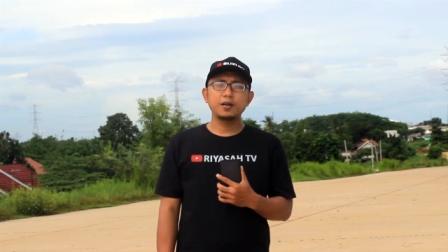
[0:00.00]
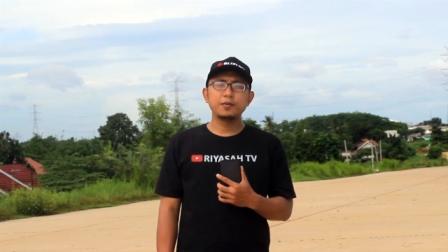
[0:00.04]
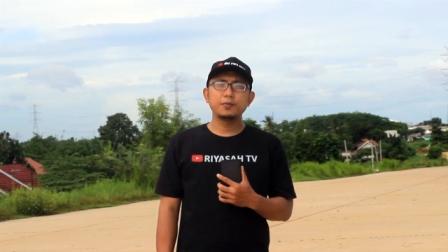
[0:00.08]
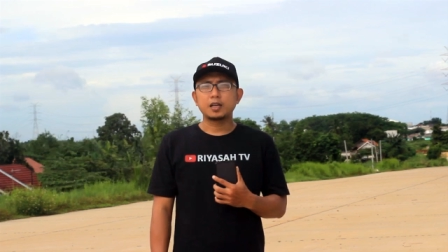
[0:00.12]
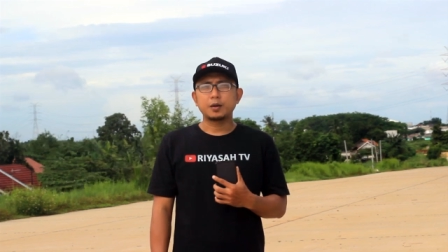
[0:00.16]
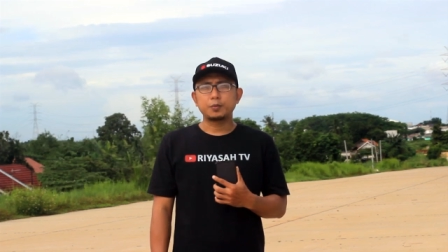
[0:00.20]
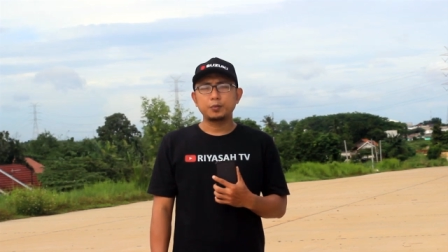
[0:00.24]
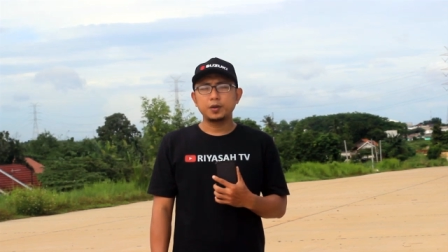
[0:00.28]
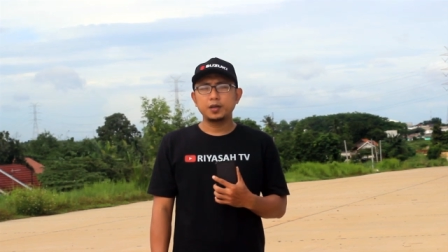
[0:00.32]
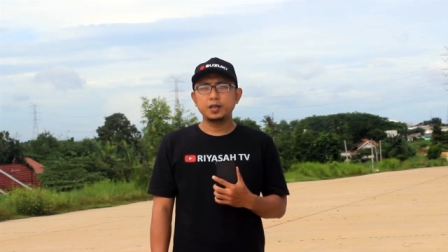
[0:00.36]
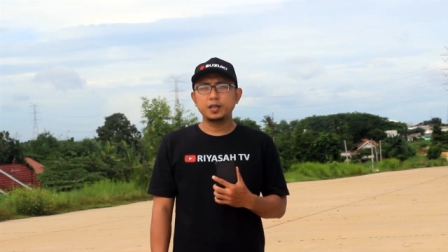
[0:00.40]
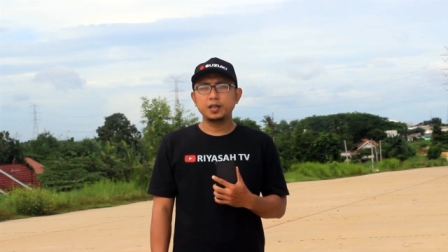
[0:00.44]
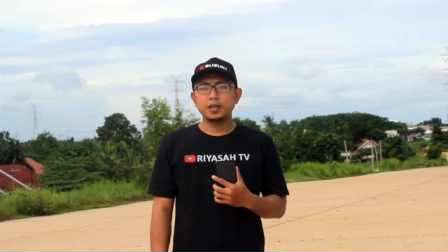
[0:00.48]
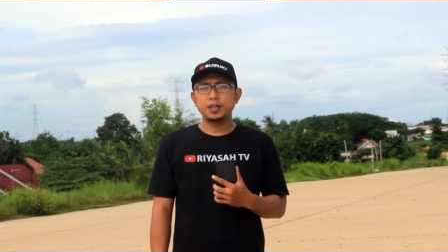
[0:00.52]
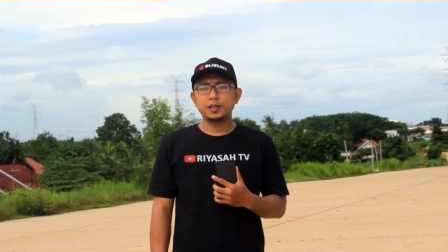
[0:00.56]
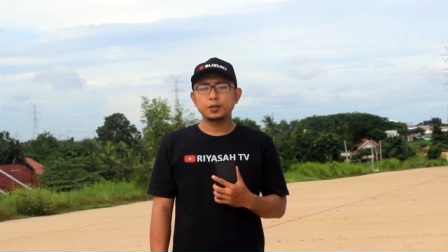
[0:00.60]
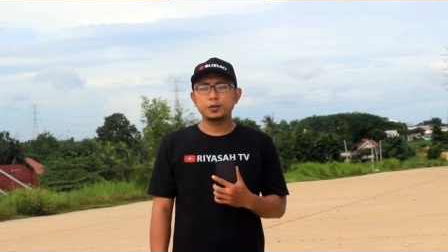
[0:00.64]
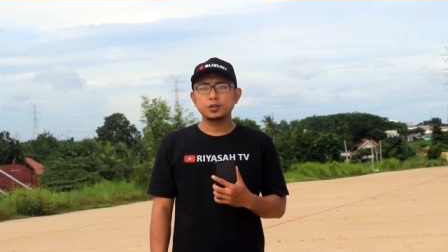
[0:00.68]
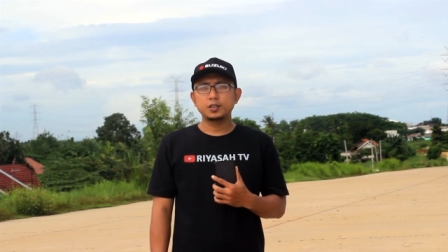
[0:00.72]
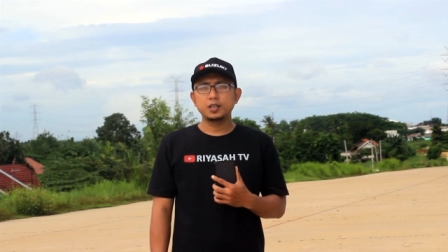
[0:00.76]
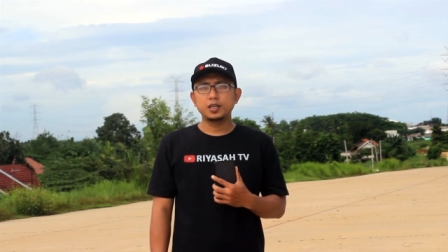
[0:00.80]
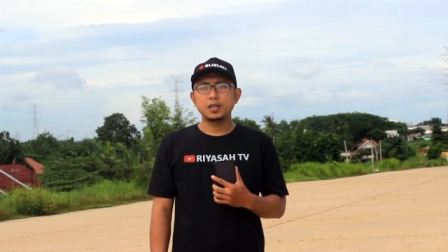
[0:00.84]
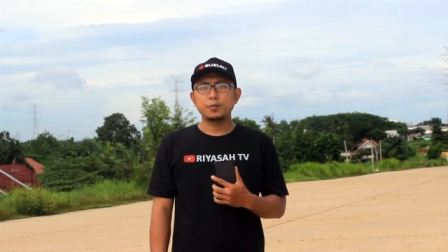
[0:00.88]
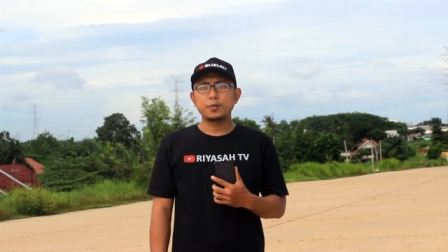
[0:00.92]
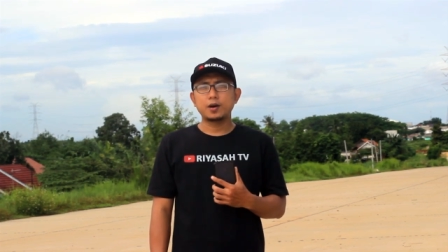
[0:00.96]
tetapi
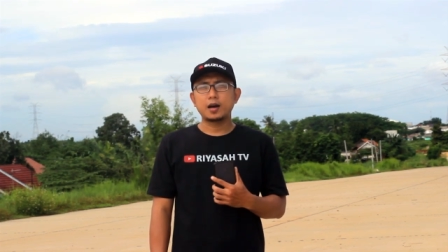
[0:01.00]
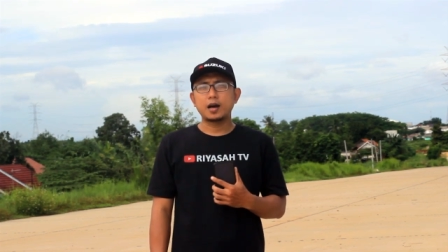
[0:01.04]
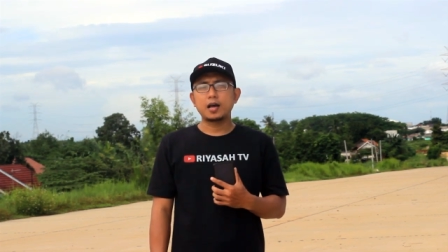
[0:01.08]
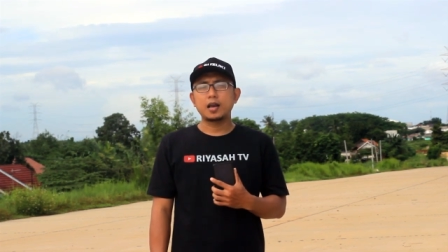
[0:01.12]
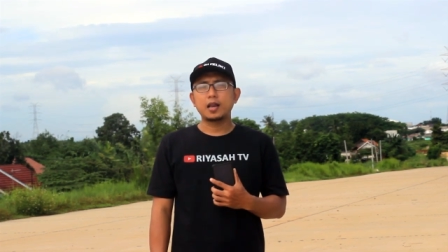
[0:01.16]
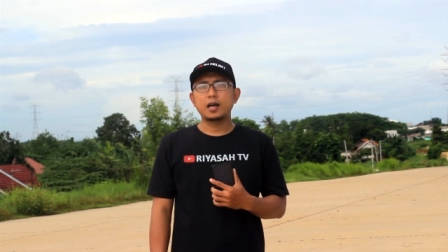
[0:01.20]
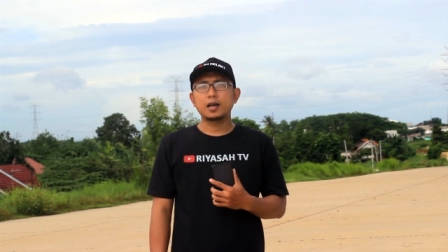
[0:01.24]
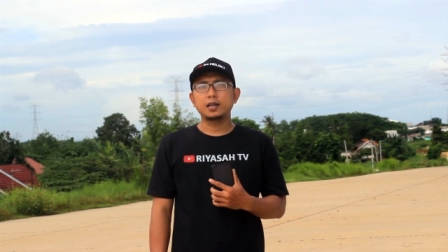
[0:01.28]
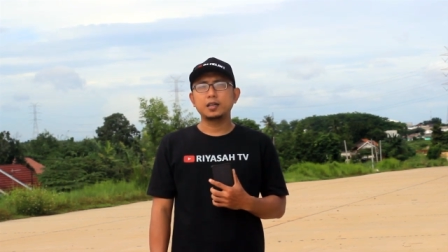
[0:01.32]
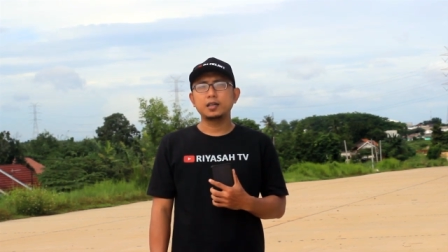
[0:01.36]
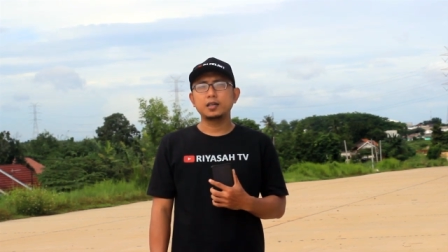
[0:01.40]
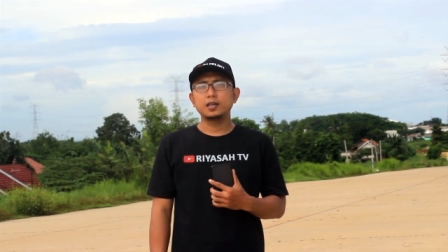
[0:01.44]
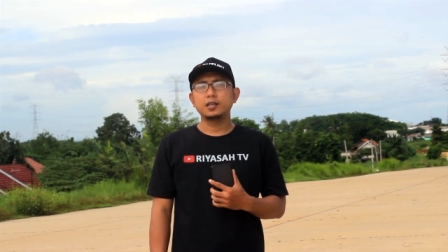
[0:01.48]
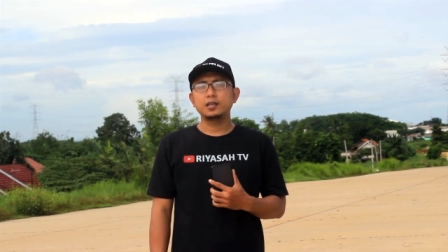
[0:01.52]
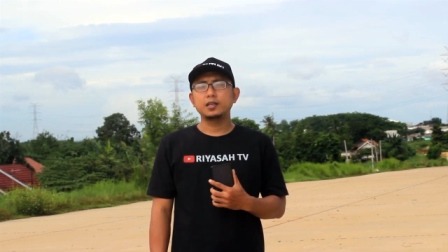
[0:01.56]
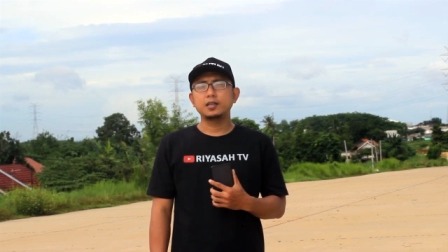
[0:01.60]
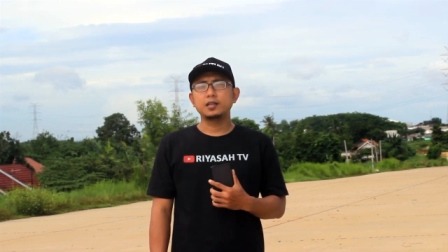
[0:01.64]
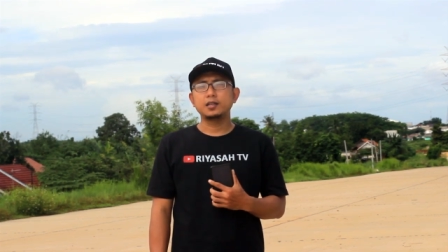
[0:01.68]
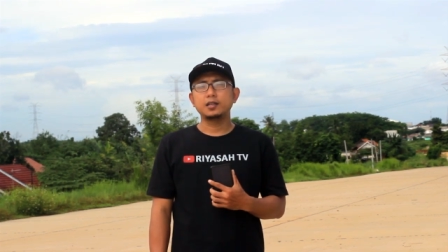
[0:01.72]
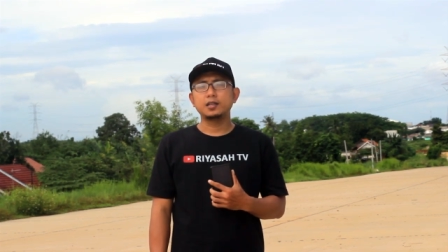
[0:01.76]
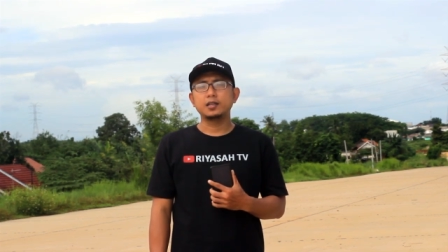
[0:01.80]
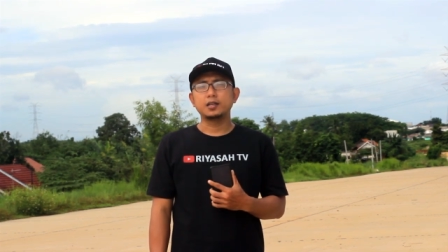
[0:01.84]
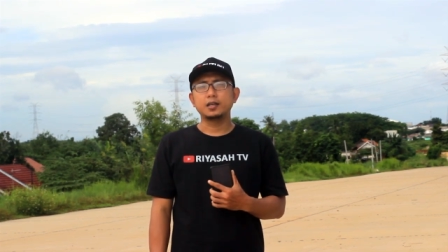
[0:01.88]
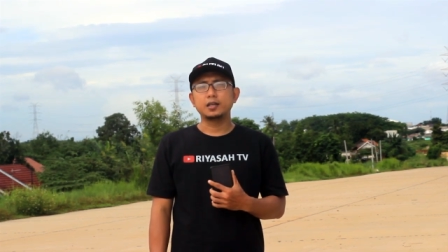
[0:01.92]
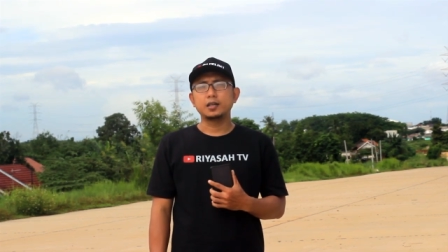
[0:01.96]
itu tidak
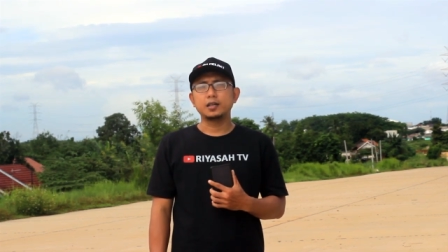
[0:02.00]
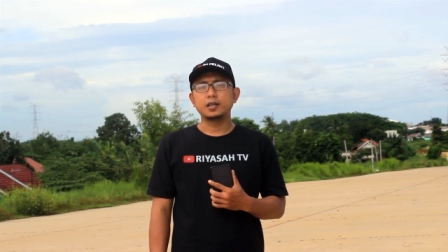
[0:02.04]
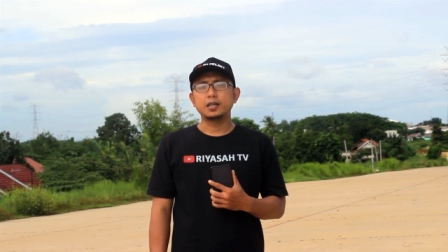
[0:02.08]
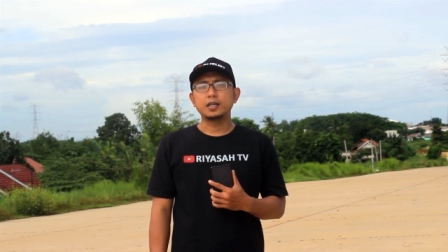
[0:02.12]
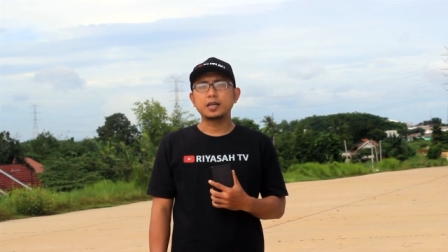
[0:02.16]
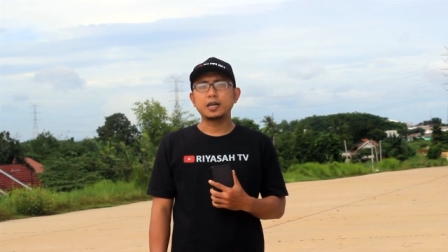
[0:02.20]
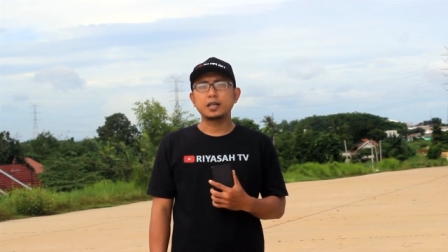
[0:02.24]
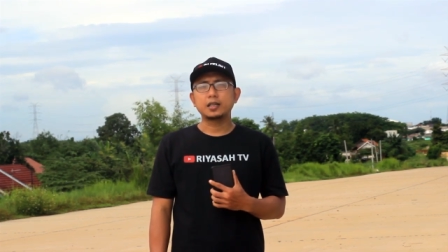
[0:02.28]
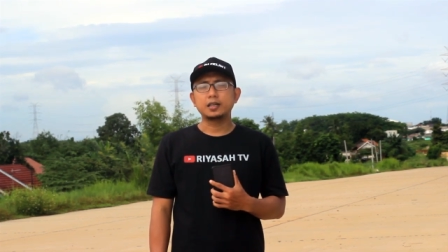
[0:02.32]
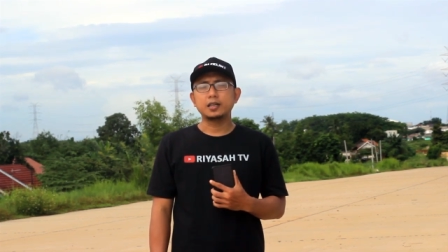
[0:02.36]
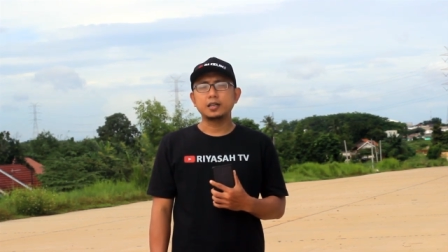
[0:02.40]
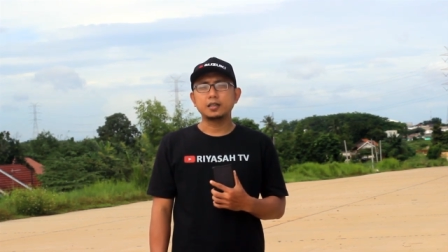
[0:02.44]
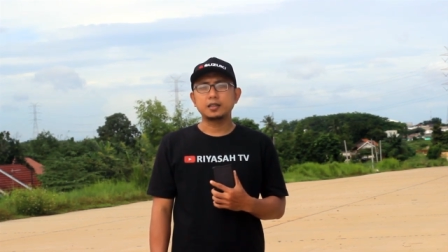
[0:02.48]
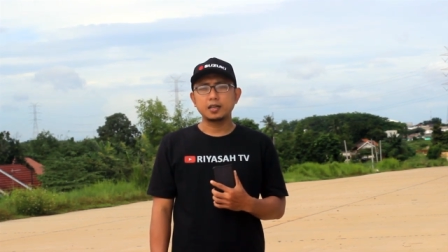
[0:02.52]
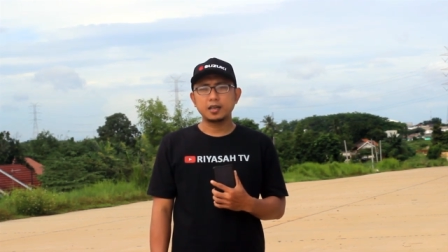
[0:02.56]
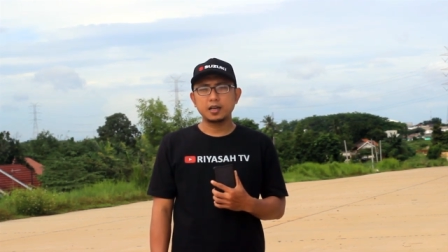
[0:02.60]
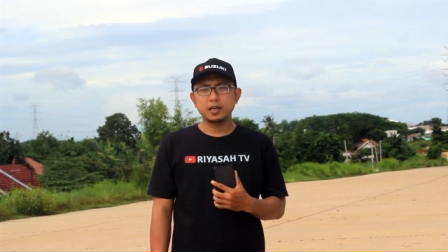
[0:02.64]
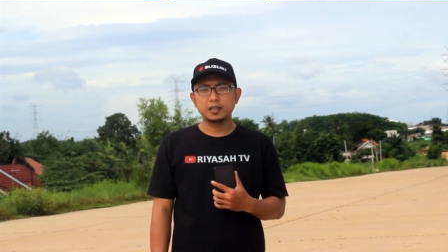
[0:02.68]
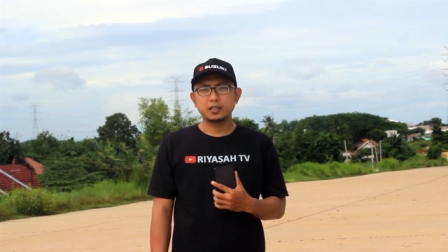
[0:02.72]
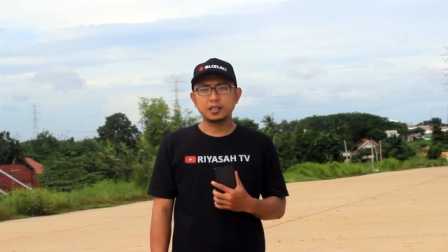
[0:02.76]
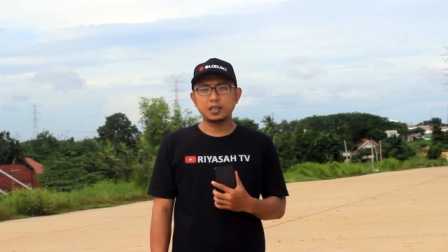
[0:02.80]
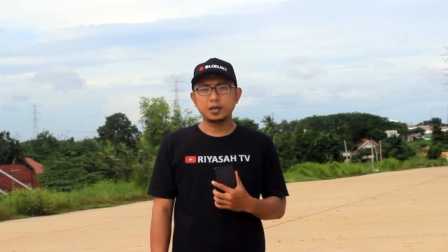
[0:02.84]
menghalangi niat kita,